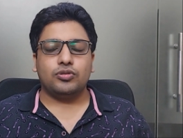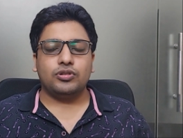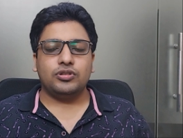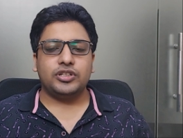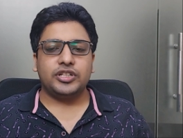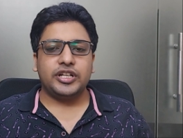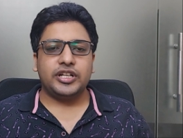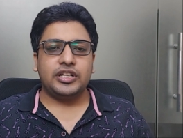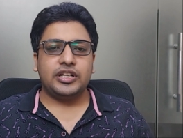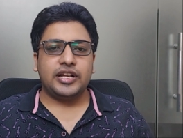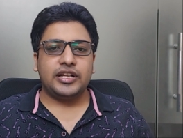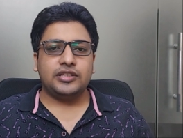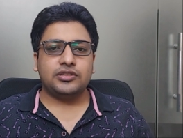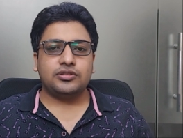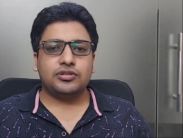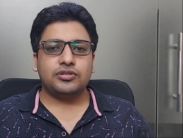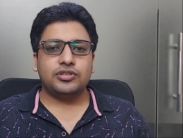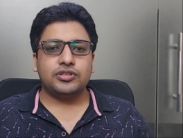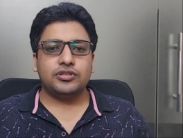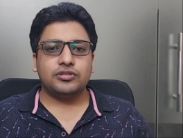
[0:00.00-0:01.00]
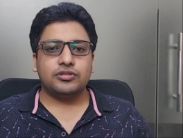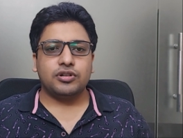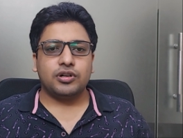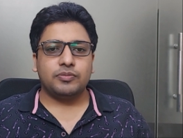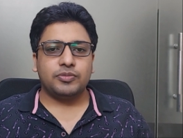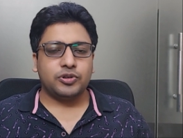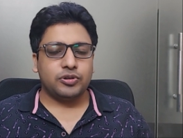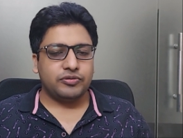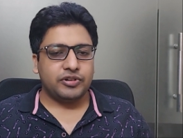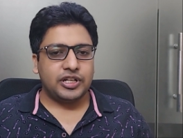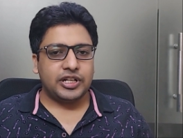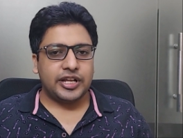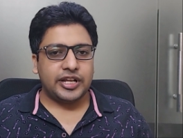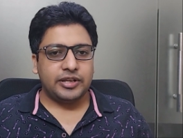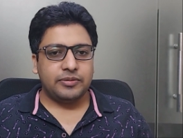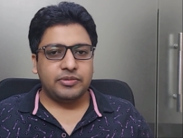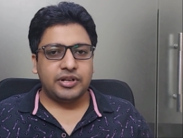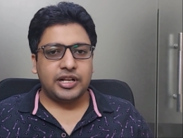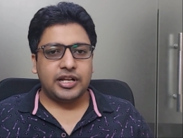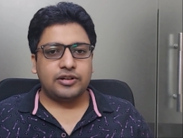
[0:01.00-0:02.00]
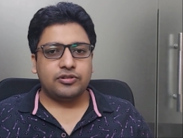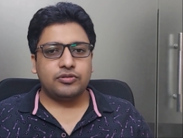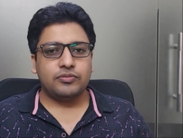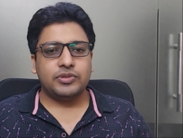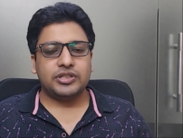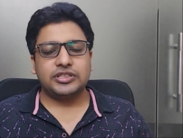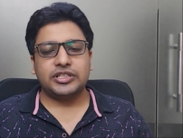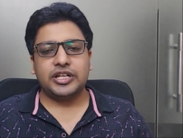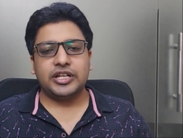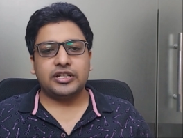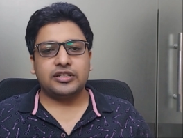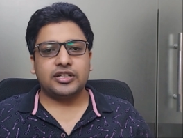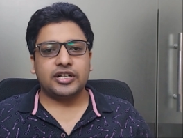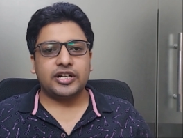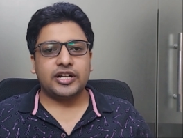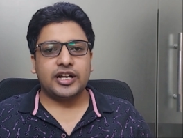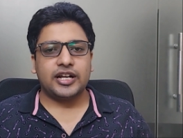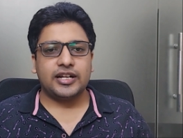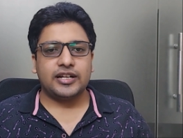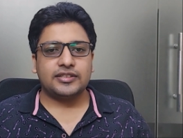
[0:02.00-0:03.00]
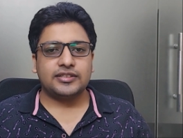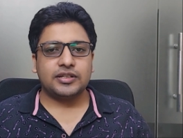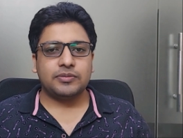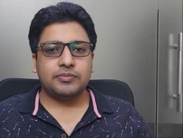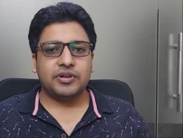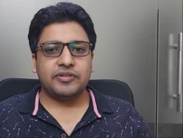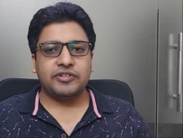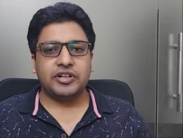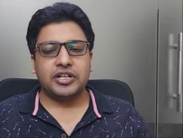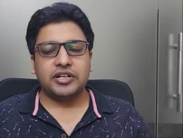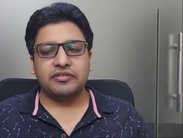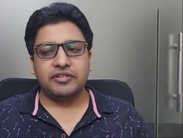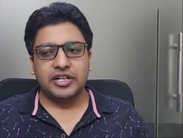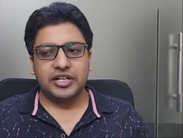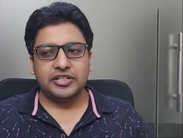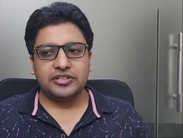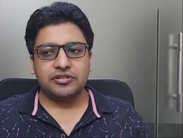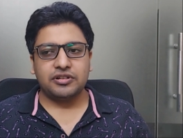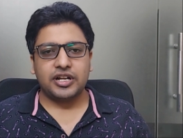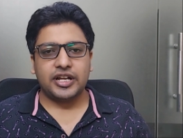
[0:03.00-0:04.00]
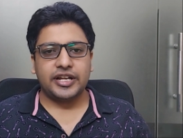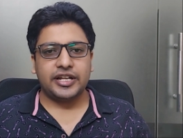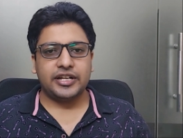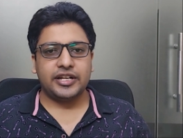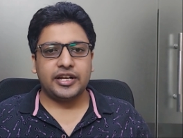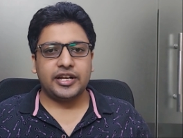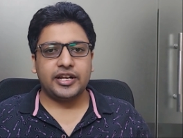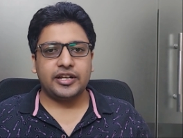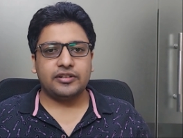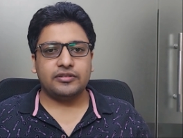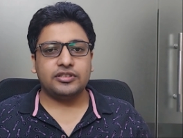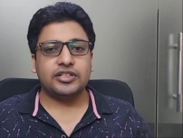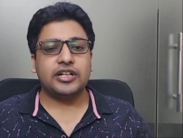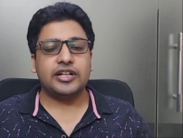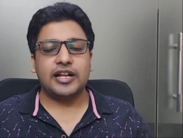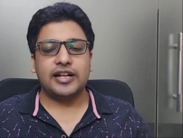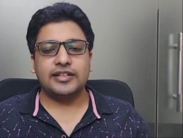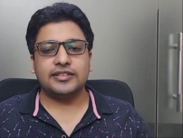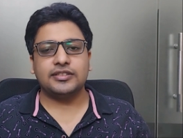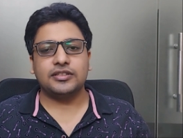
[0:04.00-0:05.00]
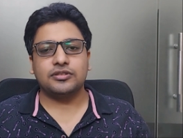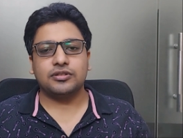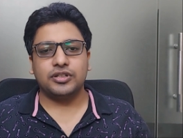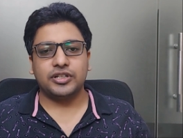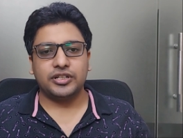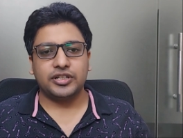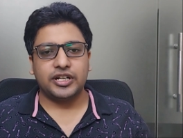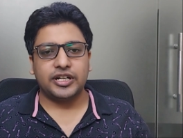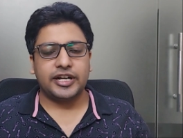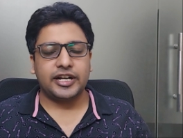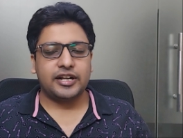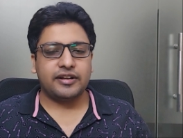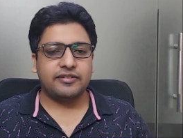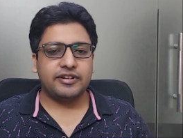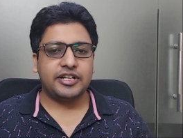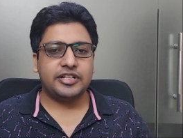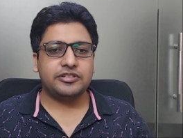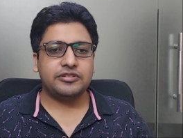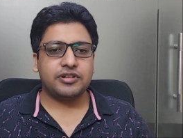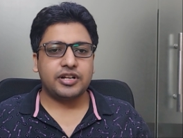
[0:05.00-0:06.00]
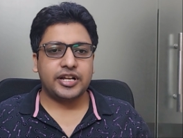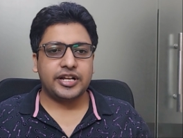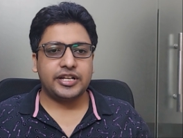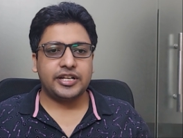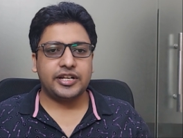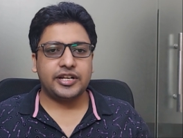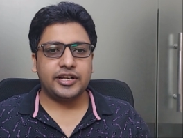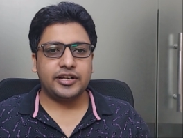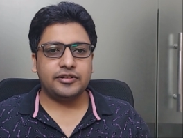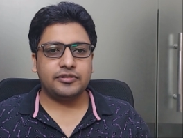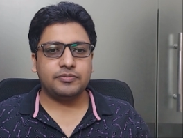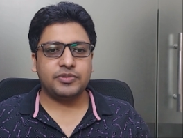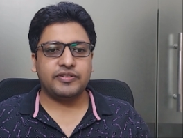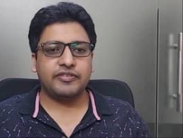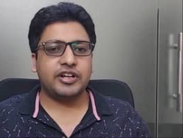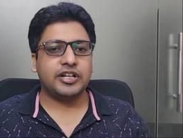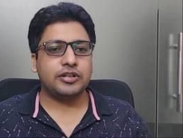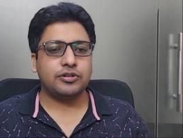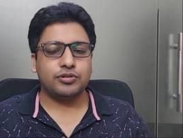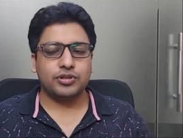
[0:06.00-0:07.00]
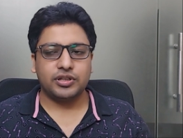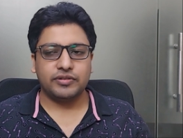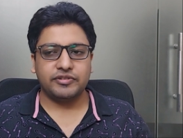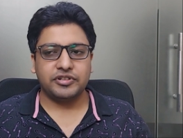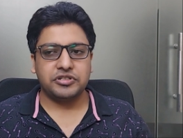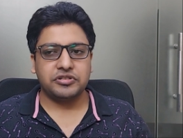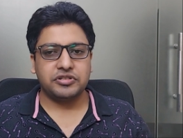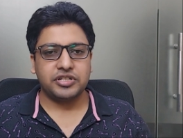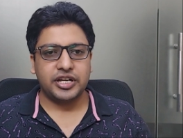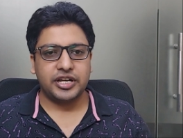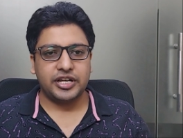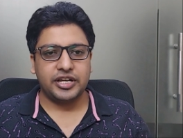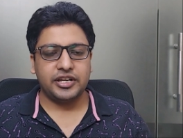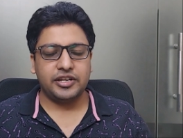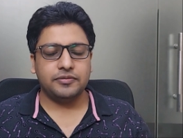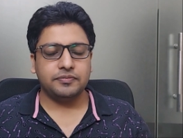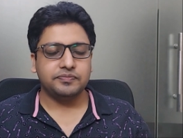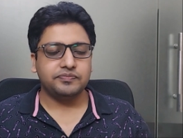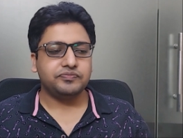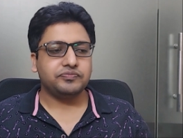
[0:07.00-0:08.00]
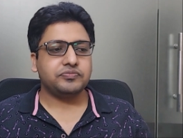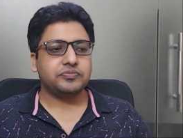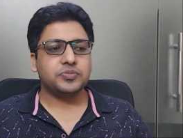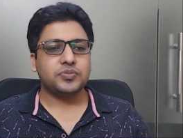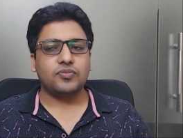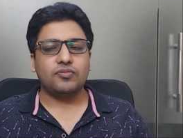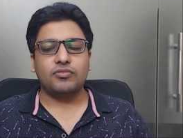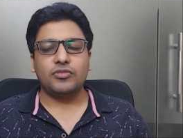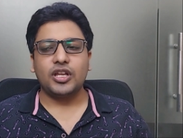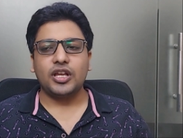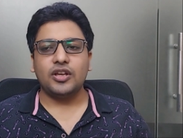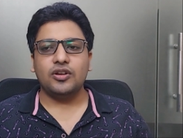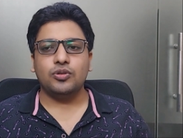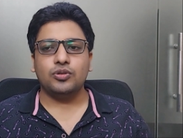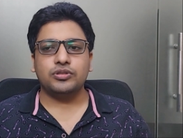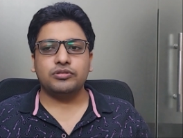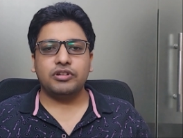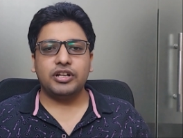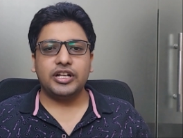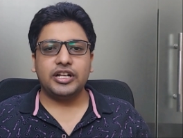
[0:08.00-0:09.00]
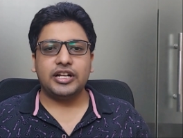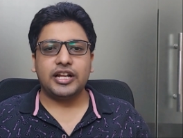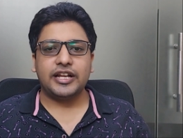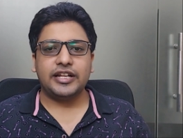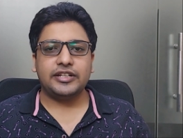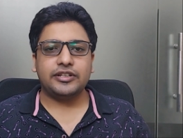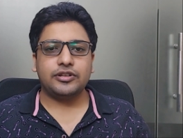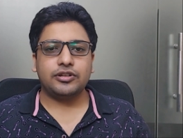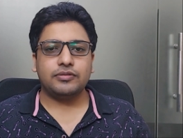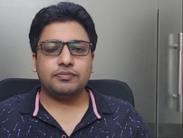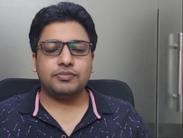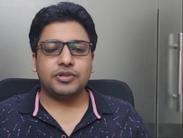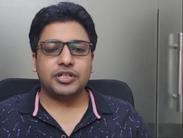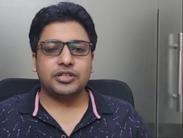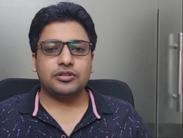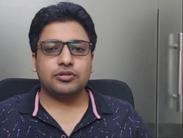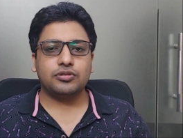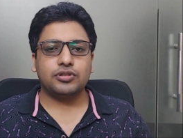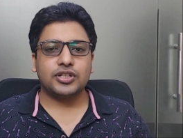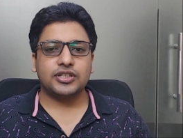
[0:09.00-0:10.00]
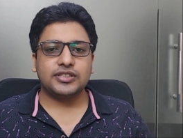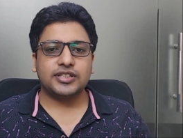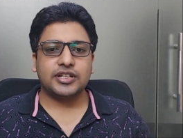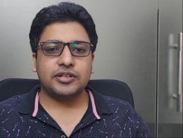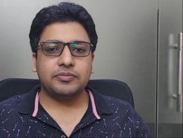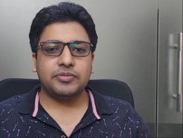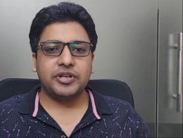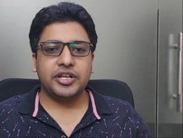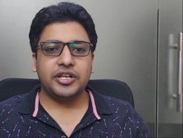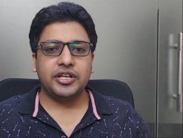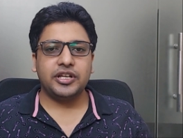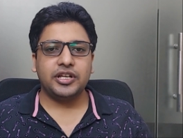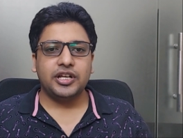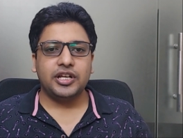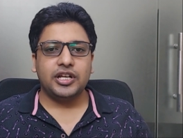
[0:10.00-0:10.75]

उन तीन लाइंस को जिनको अप्रूवल नहीं मिला है उनमें से एक रिठाला से बवाना वाली जो लाइन है रिठाला से सॉरी नरेला वाली जो लाइन है बवाना होते हुए जो जाएगी उस वाली लाइन के ऊपर थोड़ा सा अभी